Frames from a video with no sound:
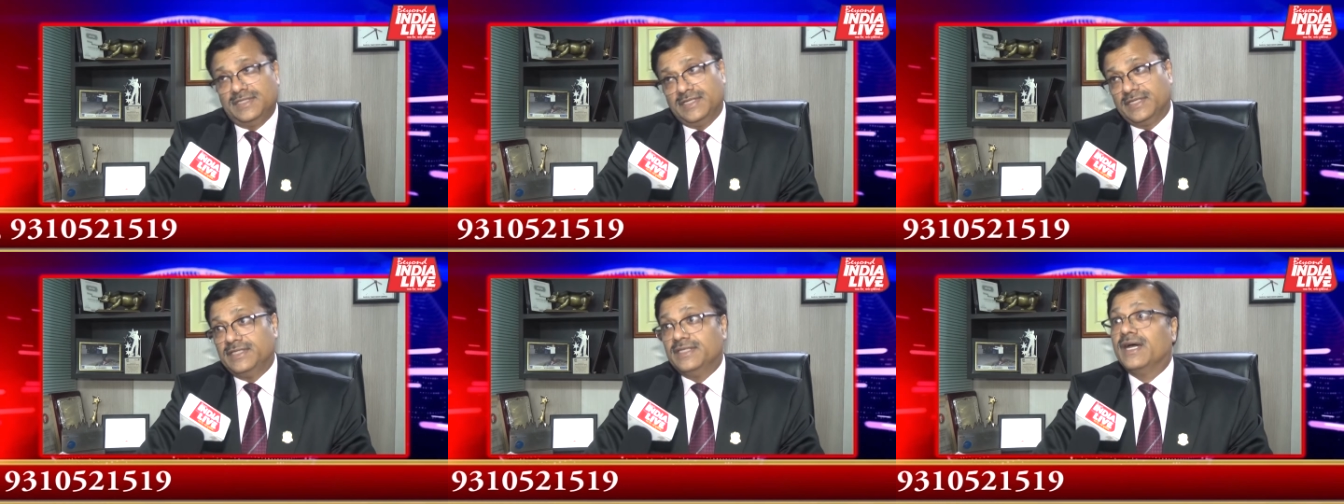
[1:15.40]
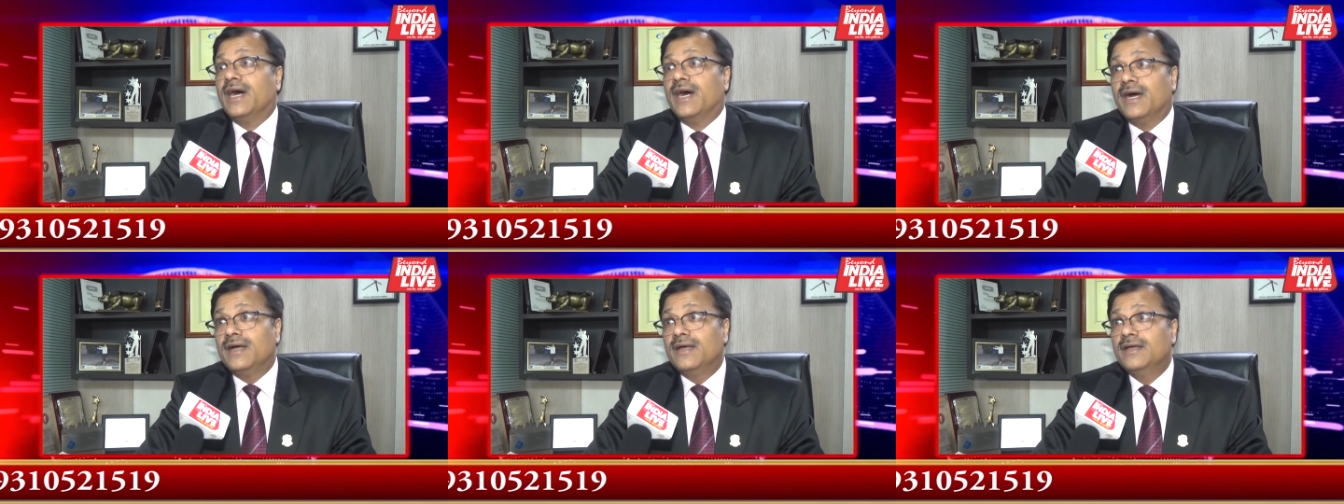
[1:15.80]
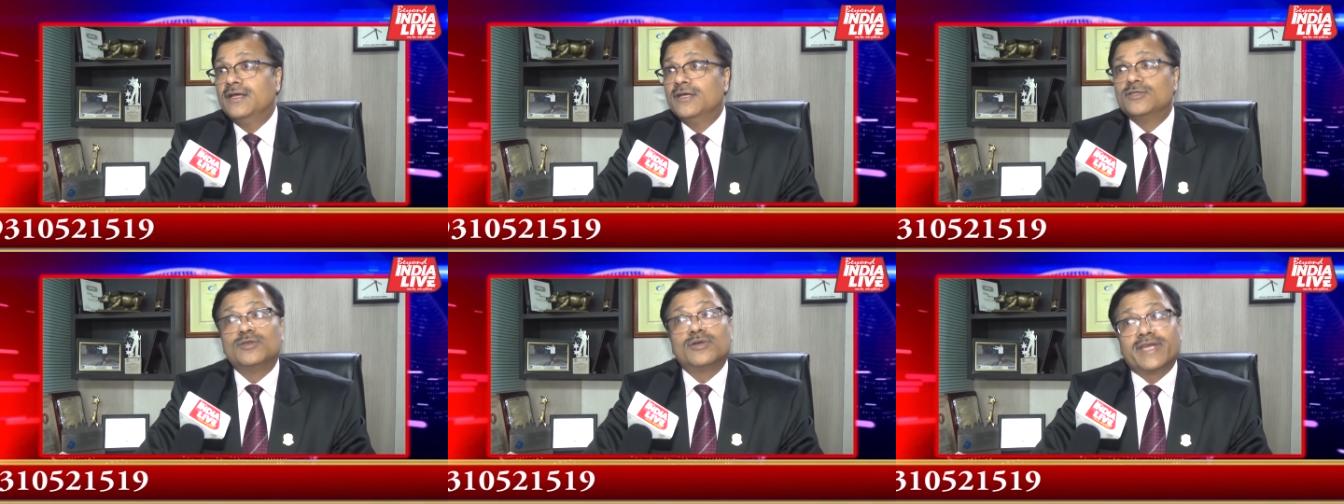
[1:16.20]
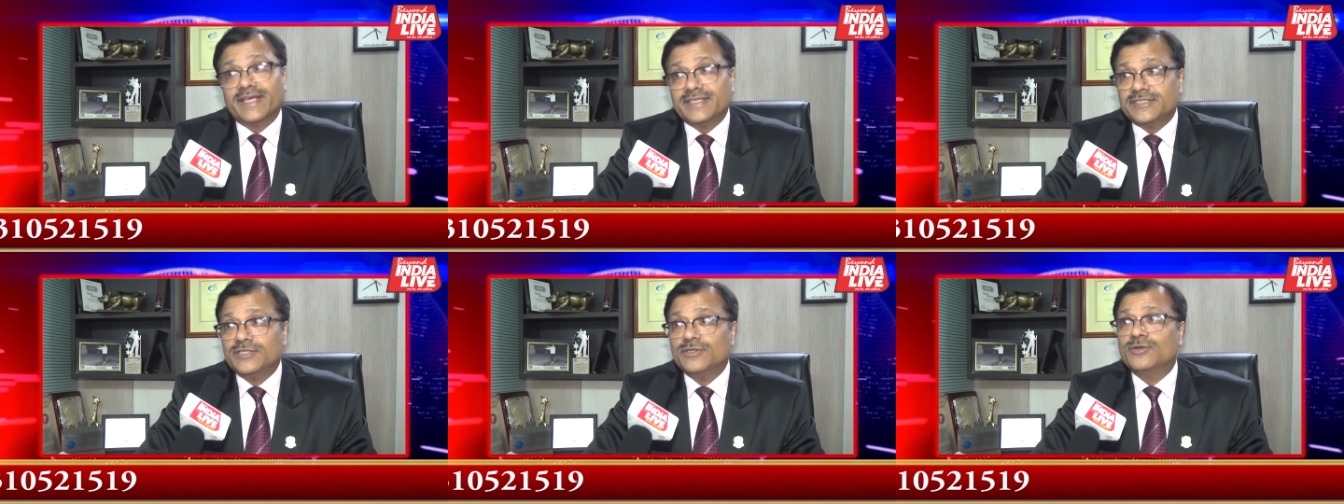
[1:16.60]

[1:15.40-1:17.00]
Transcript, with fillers: यदि हाँ, हाँ, हाँ, हाँ तो कैसे